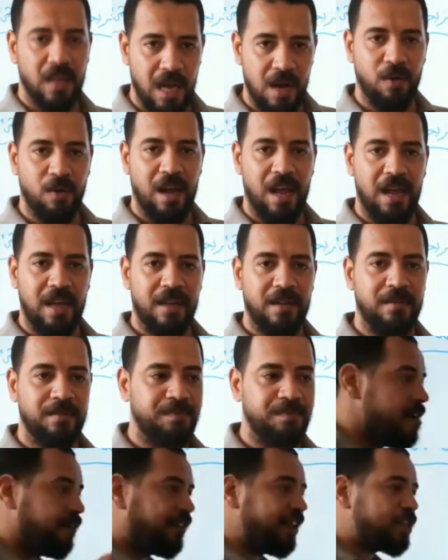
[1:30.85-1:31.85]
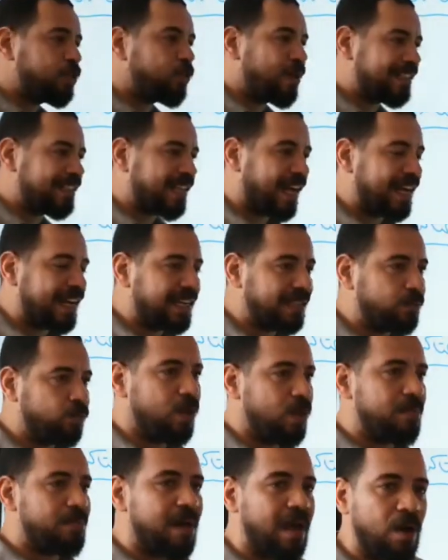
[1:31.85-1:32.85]
او لا في شويه حاجات
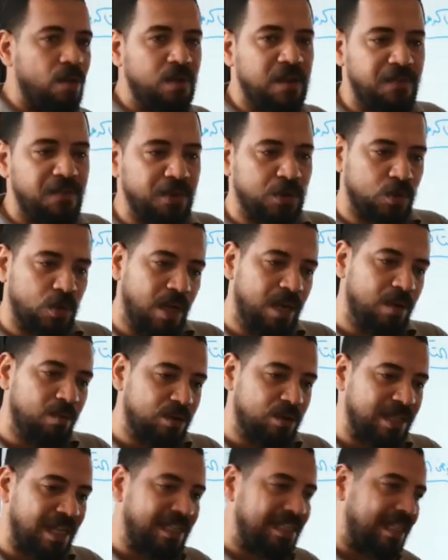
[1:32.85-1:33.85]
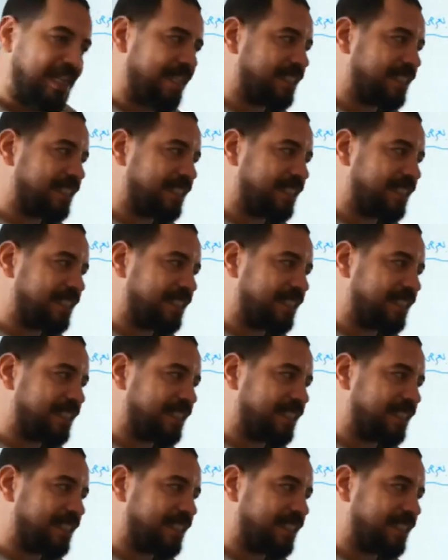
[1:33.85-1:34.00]
مهمه قوي في السؤال المزال دي